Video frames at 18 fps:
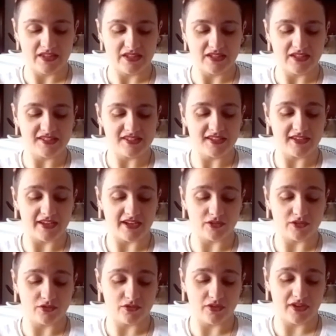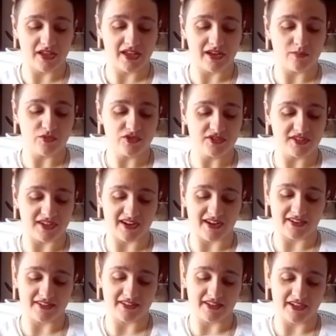Il segreto era
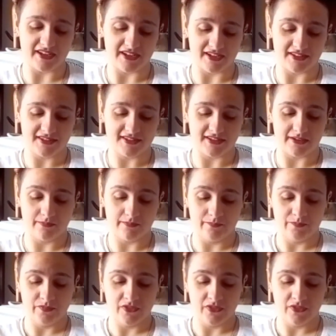mostrarle tenerezza,